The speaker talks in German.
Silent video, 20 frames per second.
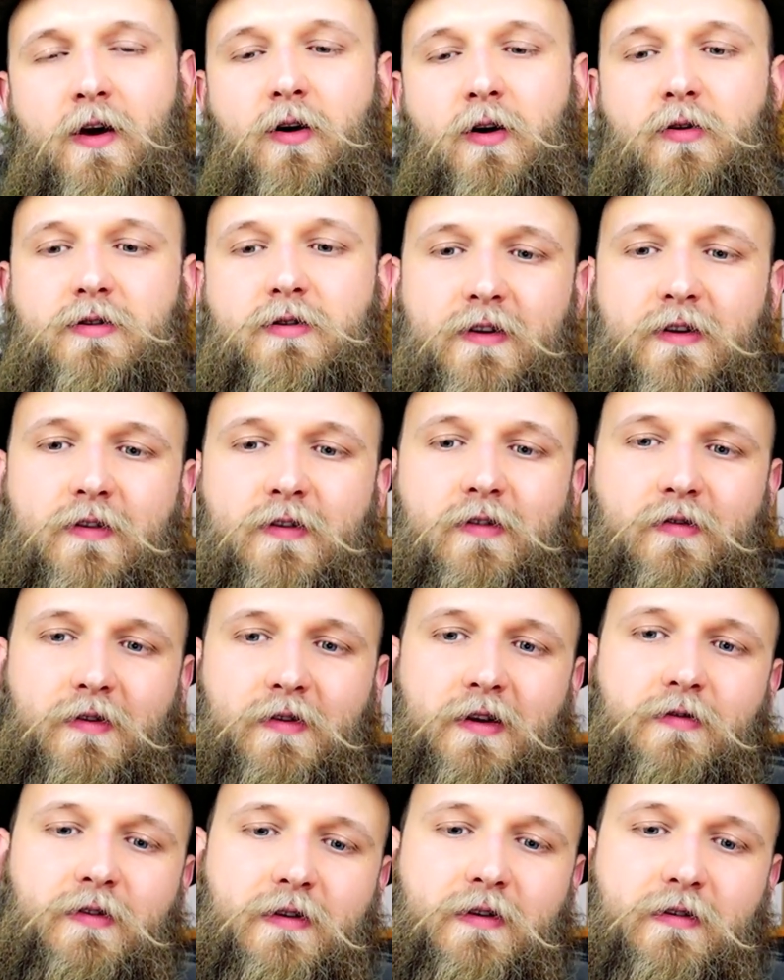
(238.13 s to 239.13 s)
Und das ist
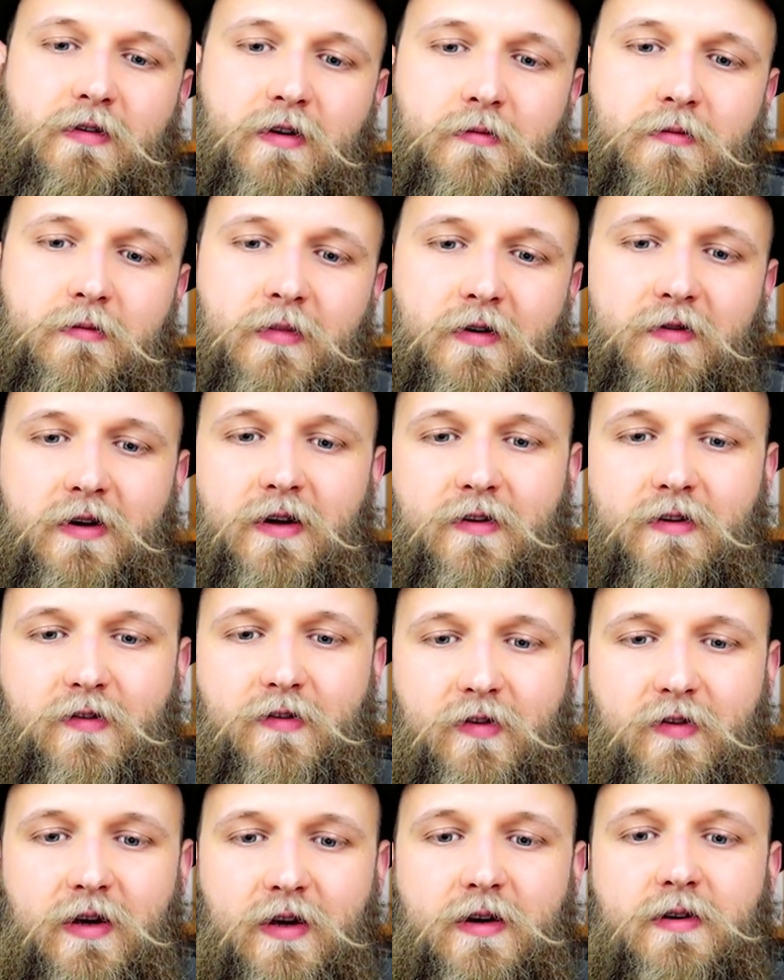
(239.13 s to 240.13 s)
was, was ich immer wieder sehe,